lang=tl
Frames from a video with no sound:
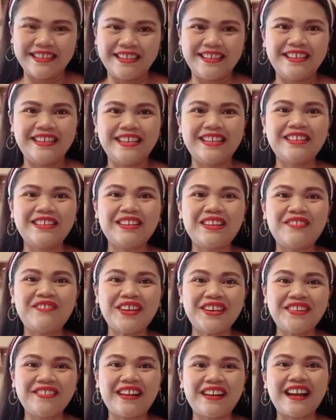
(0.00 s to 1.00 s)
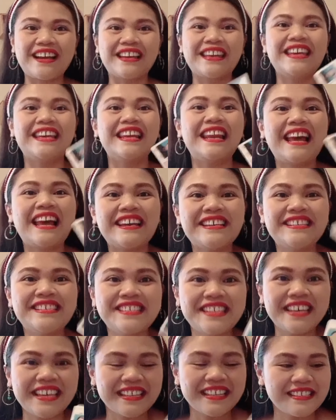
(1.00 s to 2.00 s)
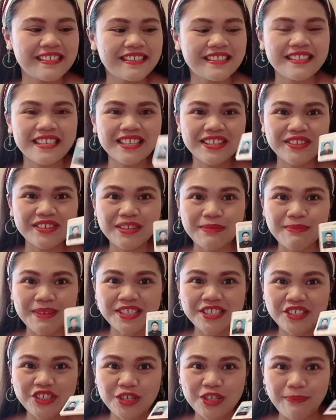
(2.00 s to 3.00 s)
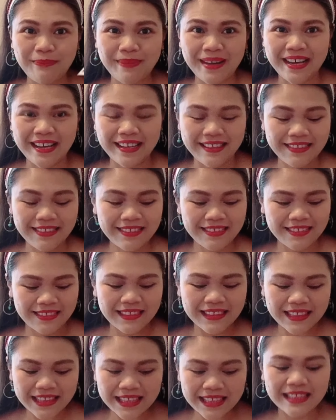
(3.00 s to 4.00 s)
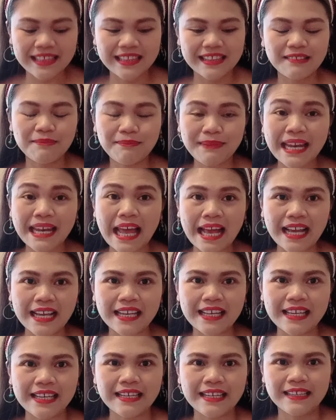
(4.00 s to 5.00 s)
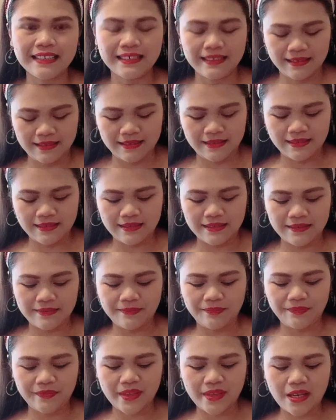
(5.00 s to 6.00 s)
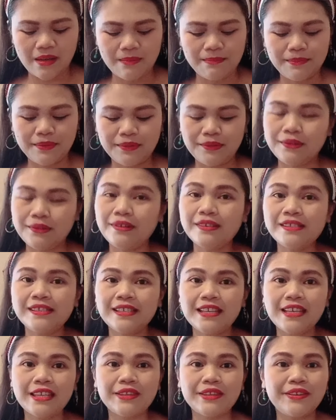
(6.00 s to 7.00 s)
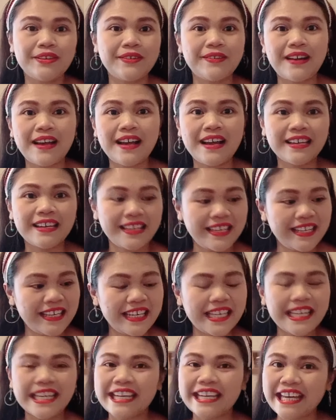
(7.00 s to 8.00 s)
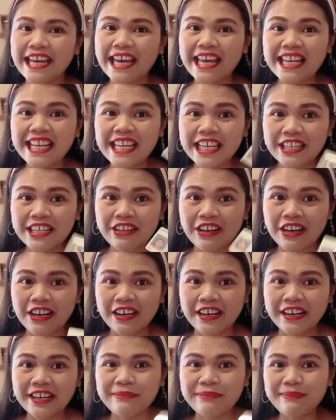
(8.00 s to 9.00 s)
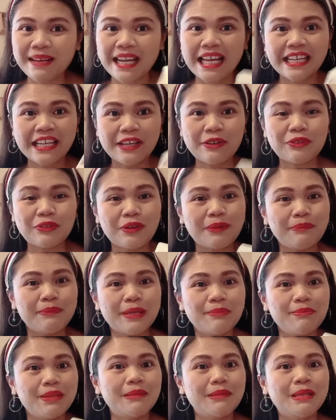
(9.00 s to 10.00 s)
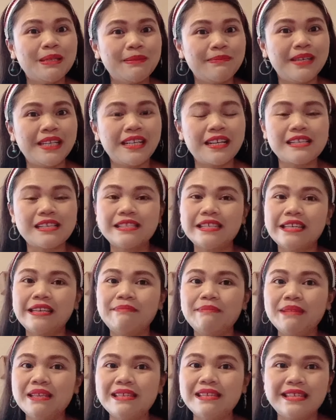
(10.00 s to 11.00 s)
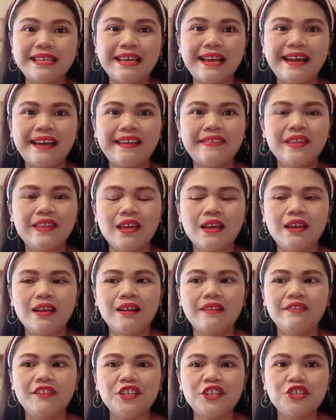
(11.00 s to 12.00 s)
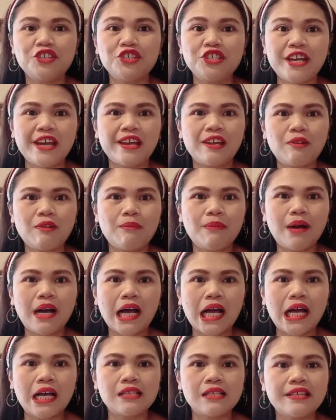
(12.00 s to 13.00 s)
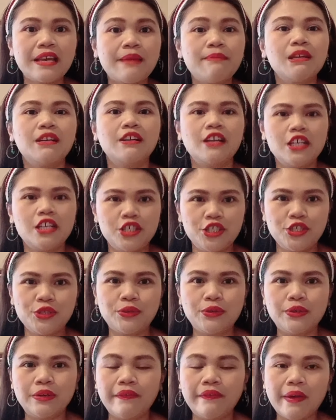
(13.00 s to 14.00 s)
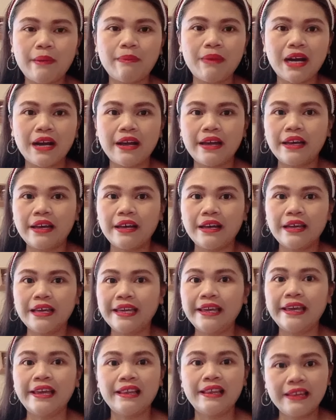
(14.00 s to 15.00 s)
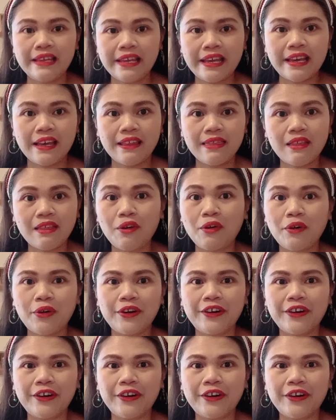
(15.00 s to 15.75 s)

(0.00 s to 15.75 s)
ito naman yung aking license dito naman sa Japan. Ito palagi. Tapos, ito yung aking alien card. Palagi ko itong bit-bit-bit-bit kasi minsan nag-check yung mga sa immigration ng mga alien or